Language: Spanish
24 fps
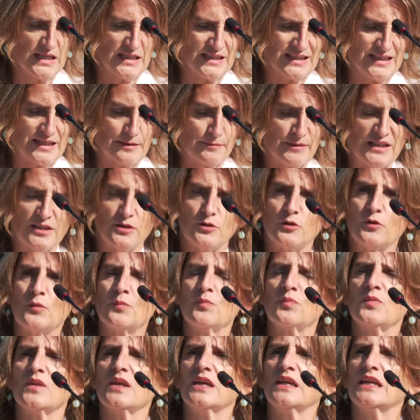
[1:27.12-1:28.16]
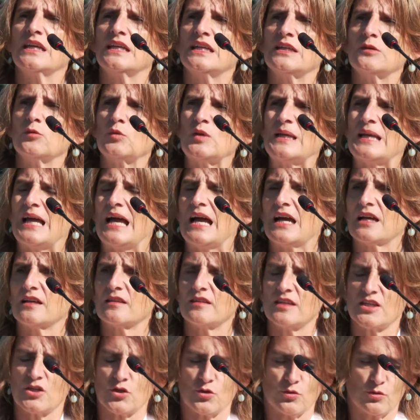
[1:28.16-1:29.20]
tremendo en un
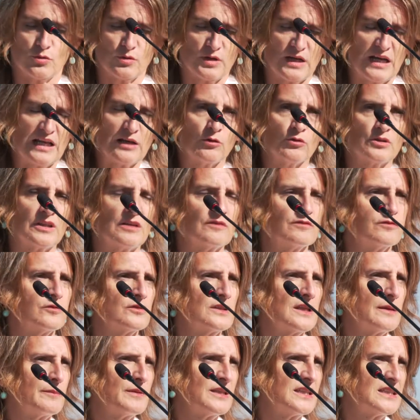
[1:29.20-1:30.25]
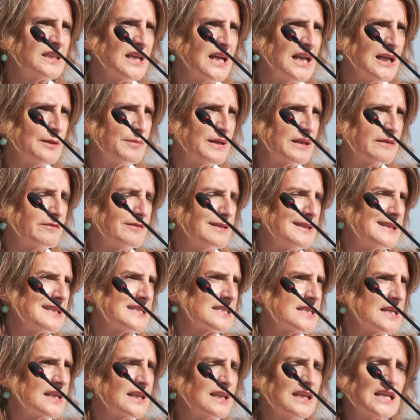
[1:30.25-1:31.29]
acceso algo tan fundamental para el
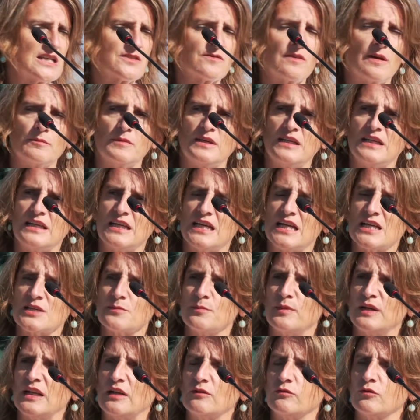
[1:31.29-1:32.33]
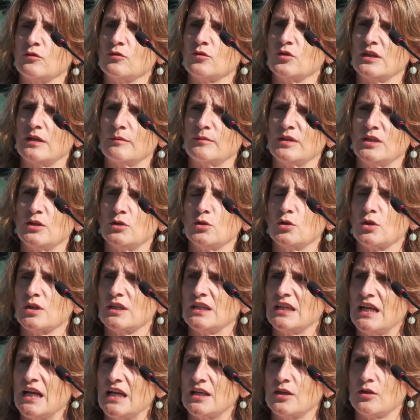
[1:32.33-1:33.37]
bienestar de las familias, para el funcionamiento
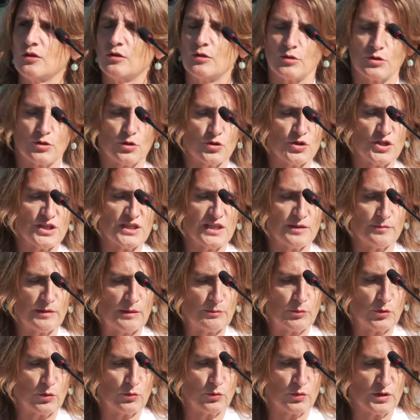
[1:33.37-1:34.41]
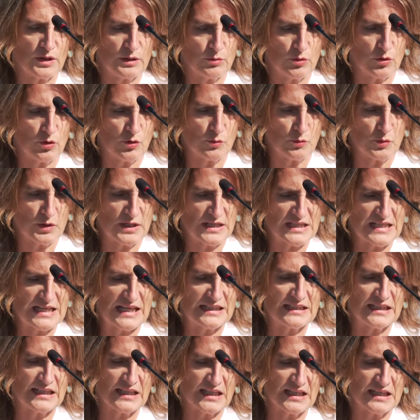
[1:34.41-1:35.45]
ordinario de nuestro sistema productivo como es la
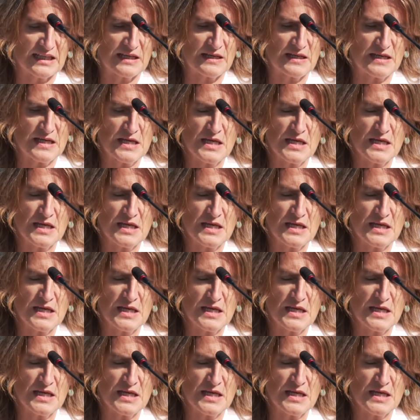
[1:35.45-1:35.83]
energía.